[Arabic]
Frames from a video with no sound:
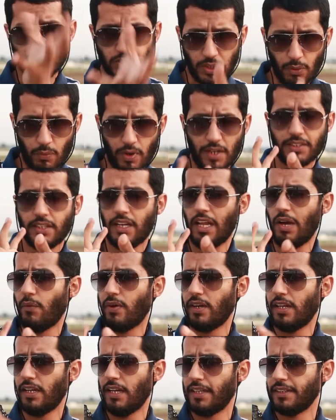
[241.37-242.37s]
السواد اللي
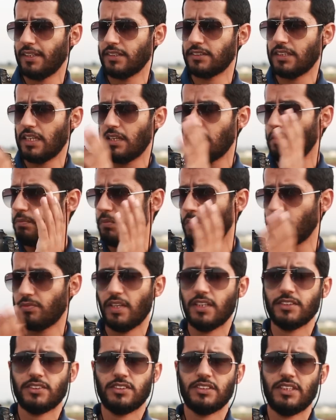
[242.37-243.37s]
حوالين العدسه
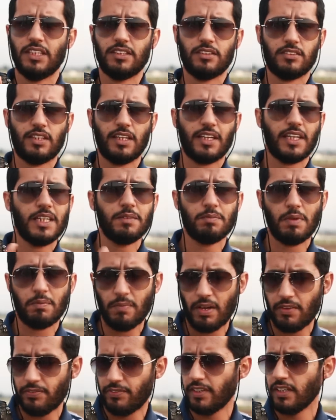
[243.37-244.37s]
ممتاز جدا تقريبا
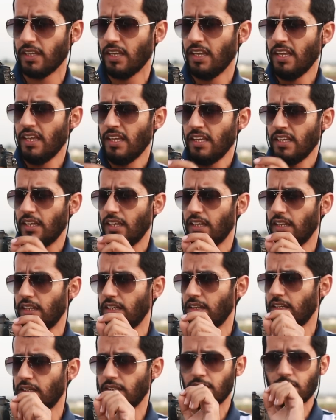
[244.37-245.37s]
ما في
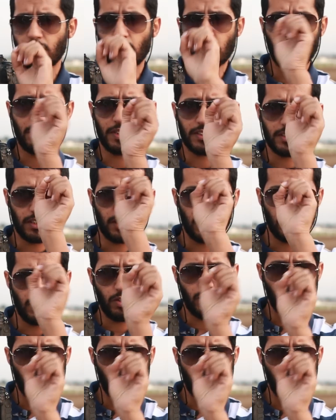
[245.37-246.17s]
الكروماتيك اللي